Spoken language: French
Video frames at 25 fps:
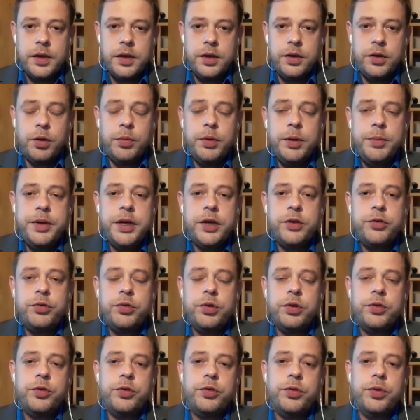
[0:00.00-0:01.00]
Non mais bien
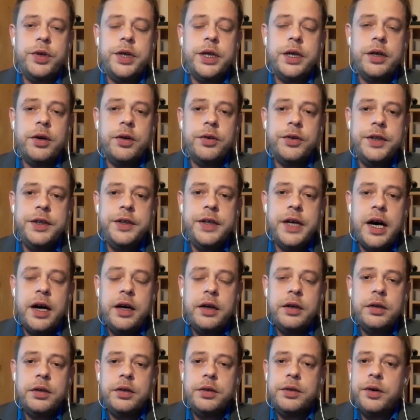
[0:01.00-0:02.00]
sûr ce sont des
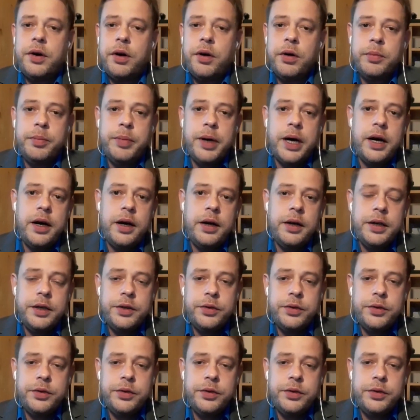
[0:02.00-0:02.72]
candidats Drogba et